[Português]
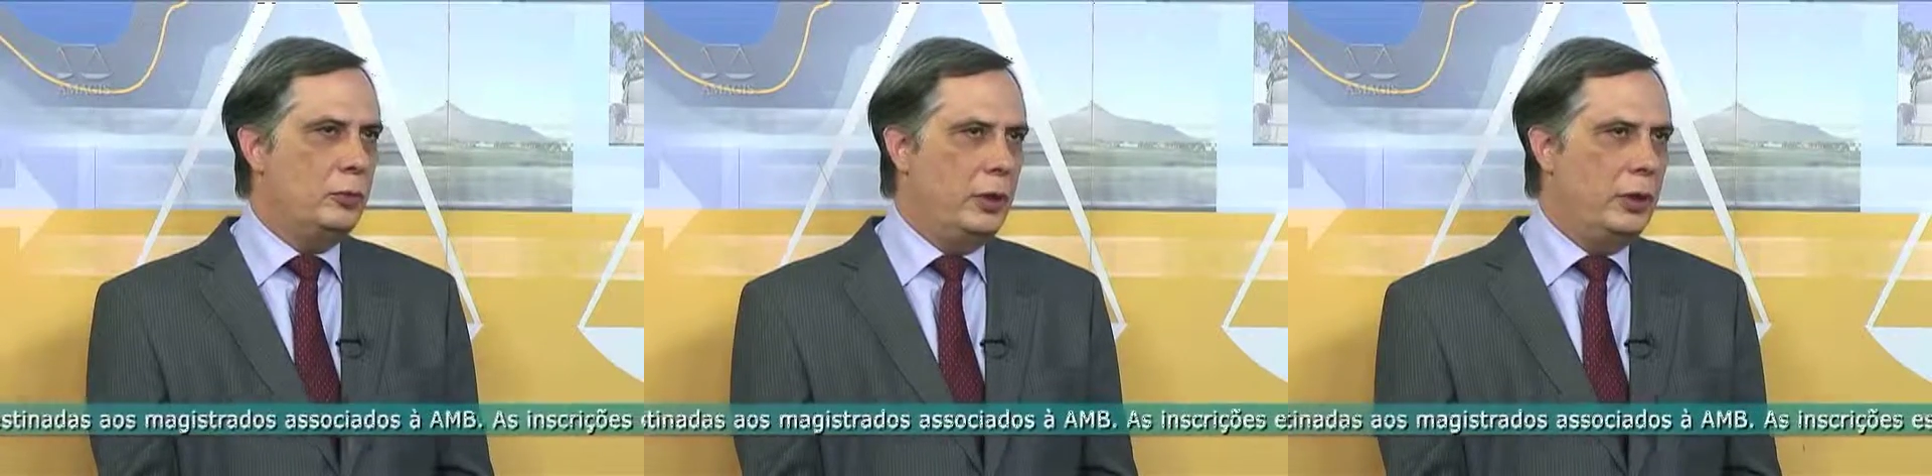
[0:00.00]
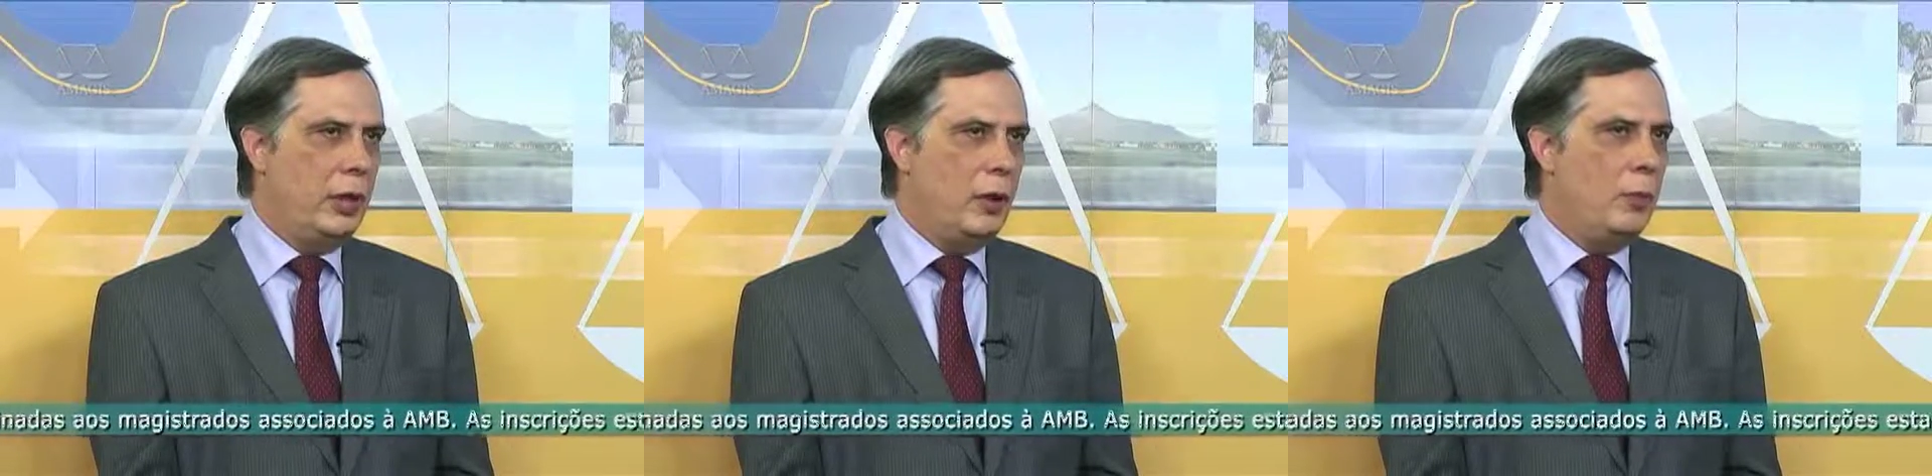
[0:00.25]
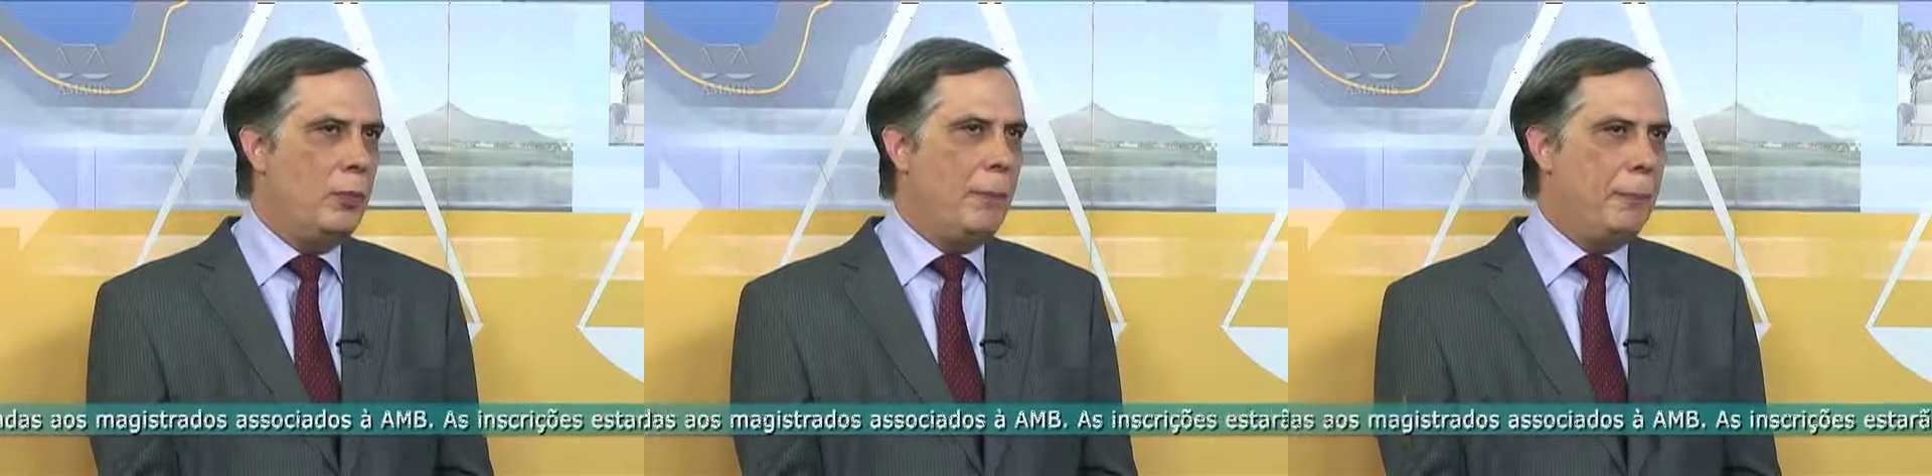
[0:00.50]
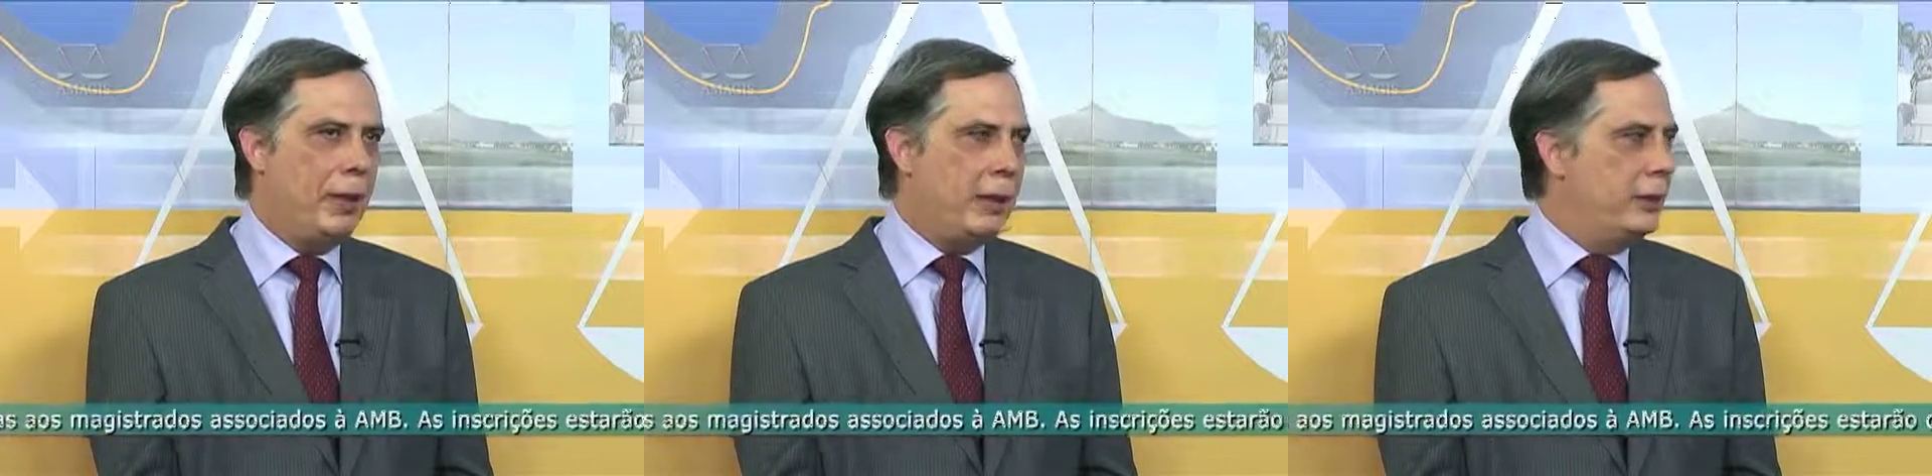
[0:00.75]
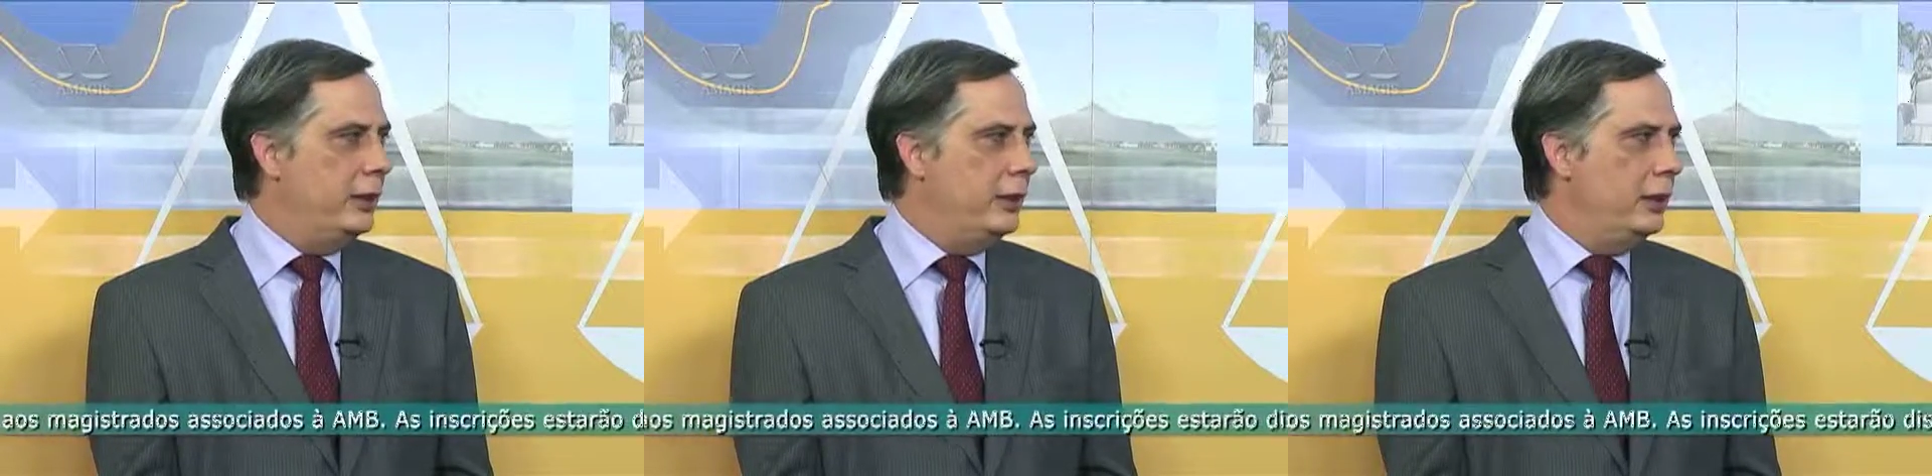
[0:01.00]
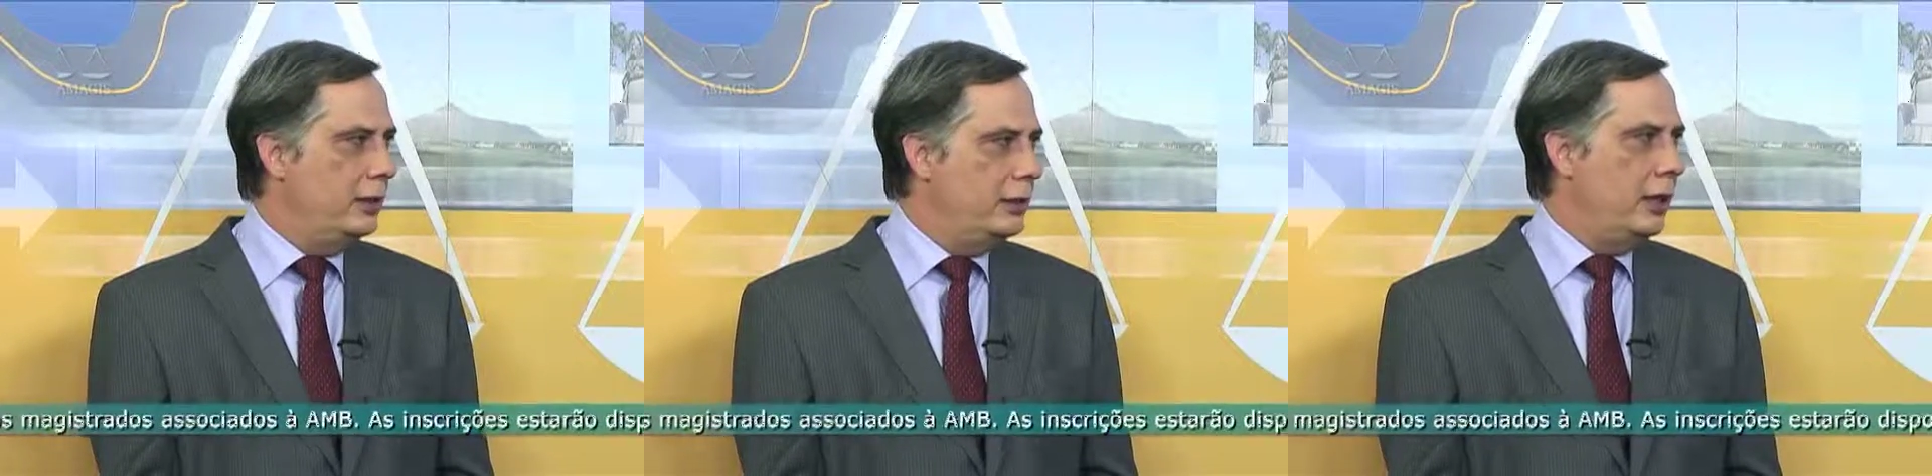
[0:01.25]
há uma
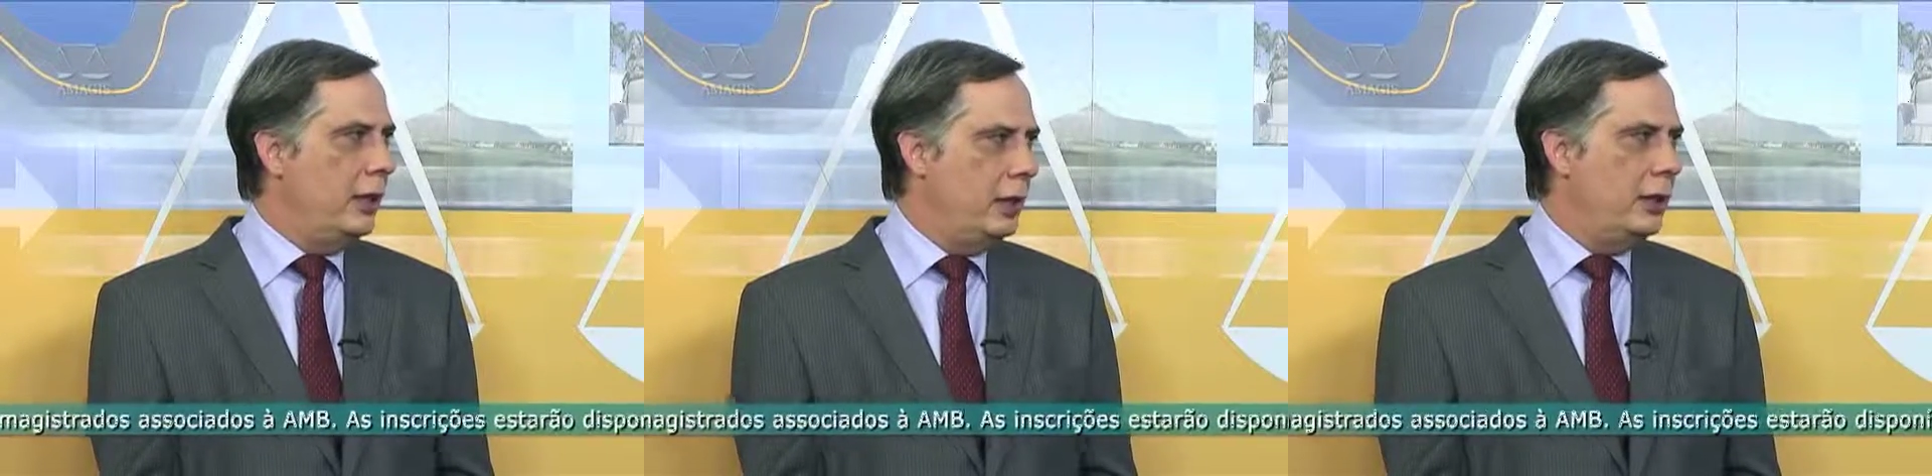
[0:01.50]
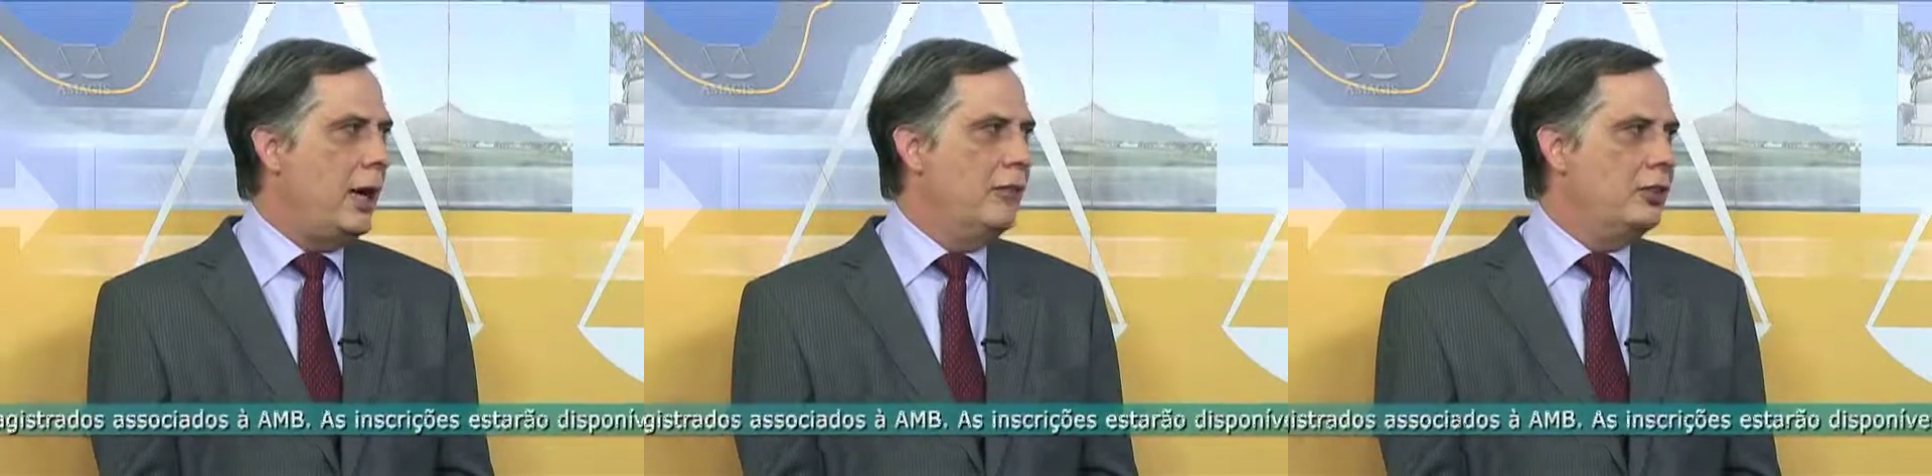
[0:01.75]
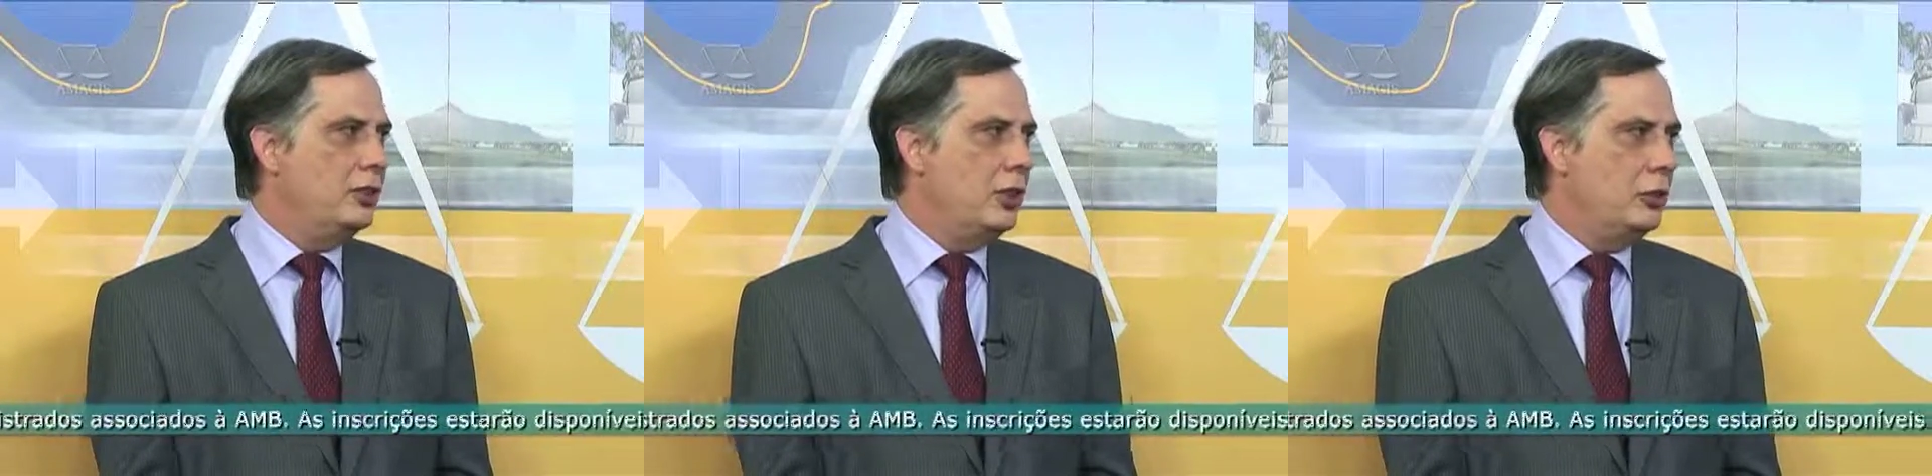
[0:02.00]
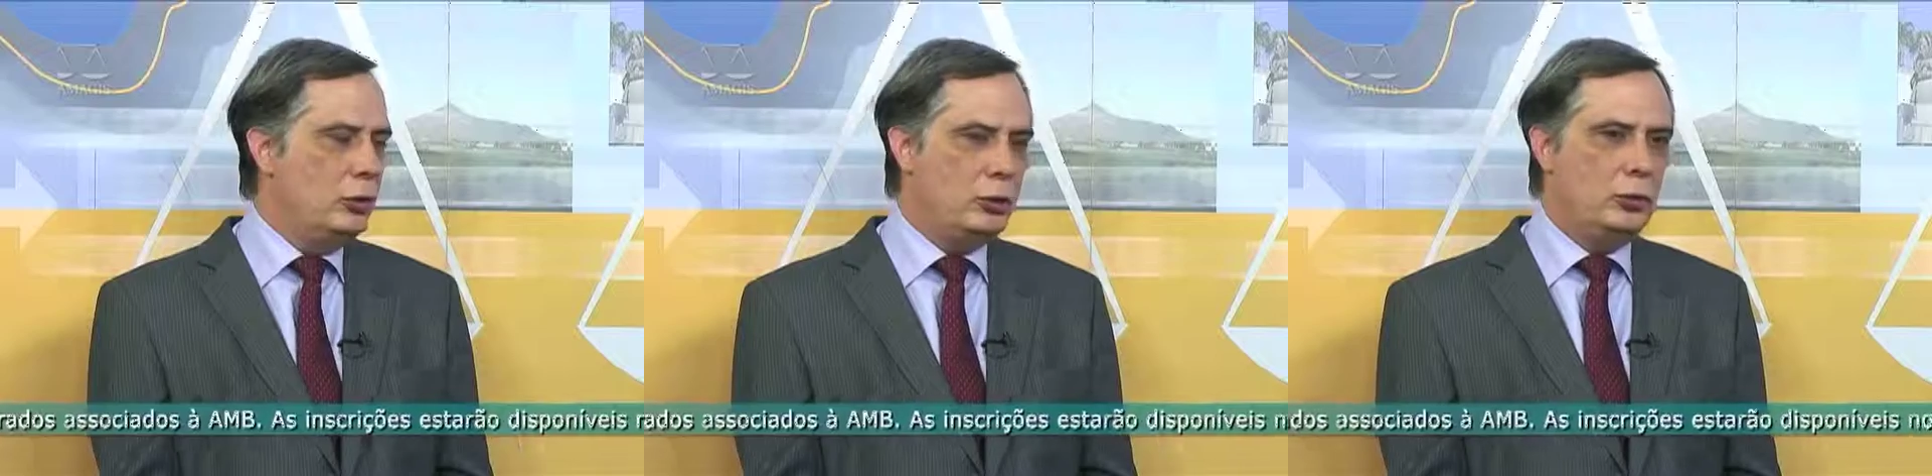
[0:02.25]
plaquinha já avisando